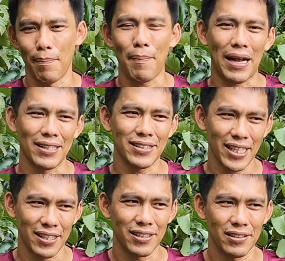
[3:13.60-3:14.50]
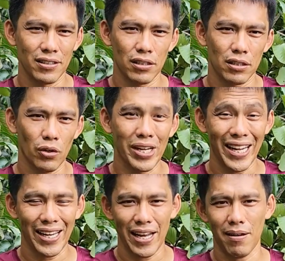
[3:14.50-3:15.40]
ประมาณเช่น ต้น
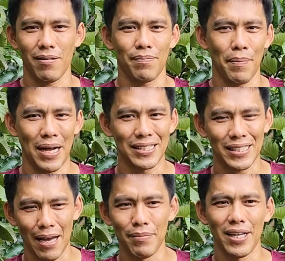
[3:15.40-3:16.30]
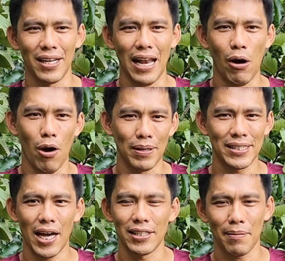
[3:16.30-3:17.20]
เล็ก ๆ ประมาณ 3 เดือน เราเอาไป
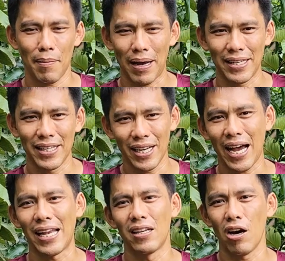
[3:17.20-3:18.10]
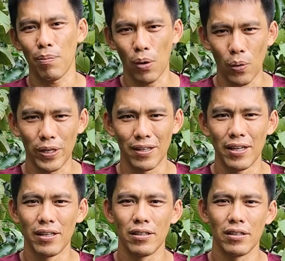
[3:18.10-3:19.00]
ใส่สักประมาณ1ขันรอบโคน
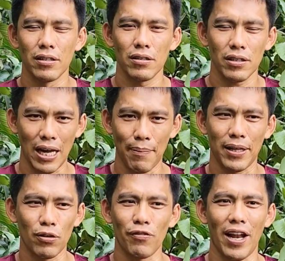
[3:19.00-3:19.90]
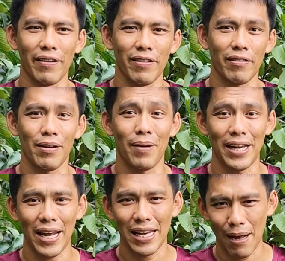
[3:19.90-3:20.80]
ก็ทำให้ต้นฝรั่งเราเนี่ยมั
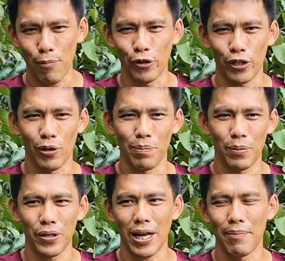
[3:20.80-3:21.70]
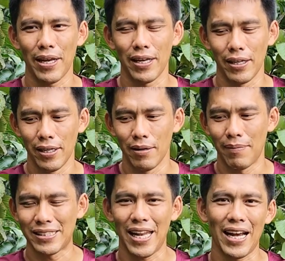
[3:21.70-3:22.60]
นได้รับผลกระทบ ก็ทำให้
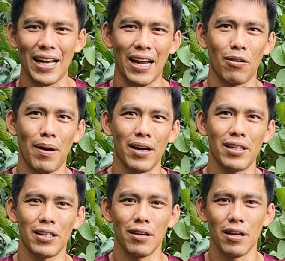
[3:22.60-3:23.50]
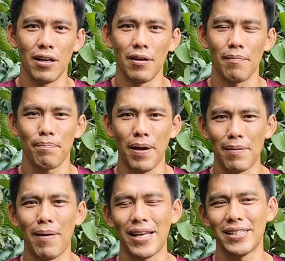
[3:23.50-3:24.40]
มันแสดงอาการออกมาก็คือ เป็
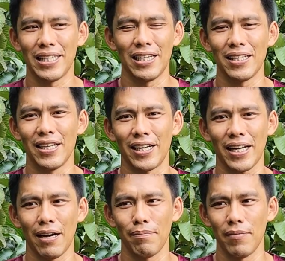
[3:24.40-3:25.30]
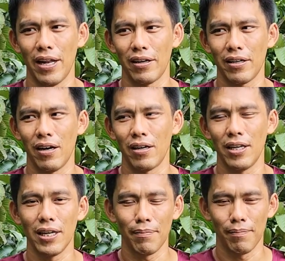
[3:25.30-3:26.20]
นใบสีเหลืองๆนะครับ แล้วก็
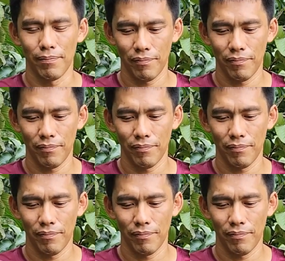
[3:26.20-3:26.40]
เริ่ม